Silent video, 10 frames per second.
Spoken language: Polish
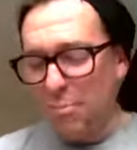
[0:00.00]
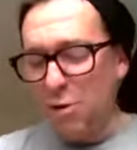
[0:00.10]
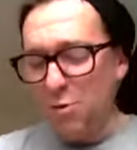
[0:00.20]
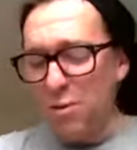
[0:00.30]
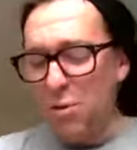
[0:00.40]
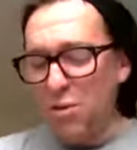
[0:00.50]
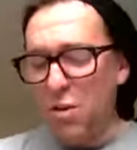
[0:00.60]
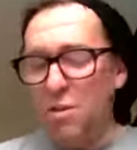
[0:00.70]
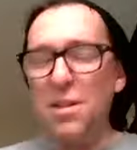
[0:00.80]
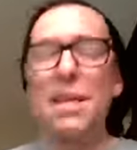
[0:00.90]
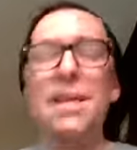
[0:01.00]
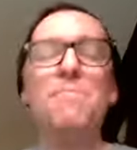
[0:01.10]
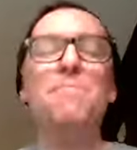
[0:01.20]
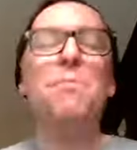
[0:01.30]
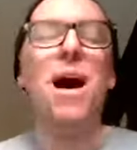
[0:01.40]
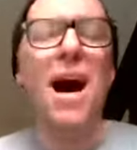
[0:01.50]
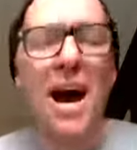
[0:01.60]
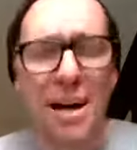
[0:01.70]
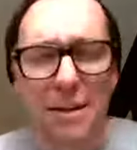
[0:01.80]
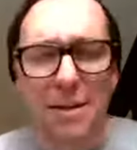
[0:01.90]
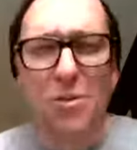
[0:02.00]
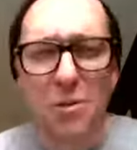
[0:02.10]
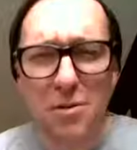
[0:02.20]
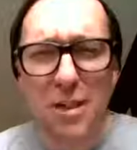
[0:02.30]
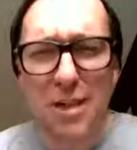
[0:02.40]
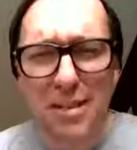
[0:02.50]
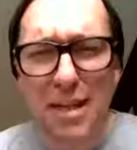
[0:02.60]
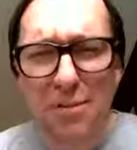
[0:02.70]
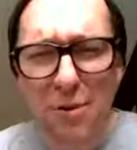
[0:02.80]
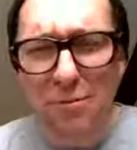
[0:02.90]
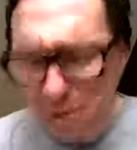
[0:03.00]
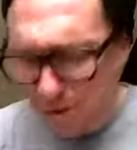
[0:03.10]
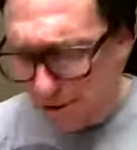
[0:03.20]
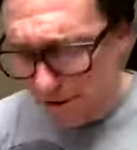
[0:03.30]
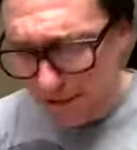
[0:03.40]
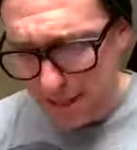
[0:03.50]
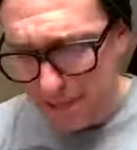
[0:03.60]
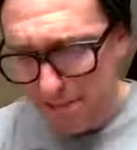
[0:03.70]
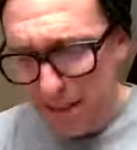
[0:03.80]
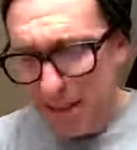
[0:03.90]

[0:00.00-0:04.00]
Był spocony i bardzo niezadowolony.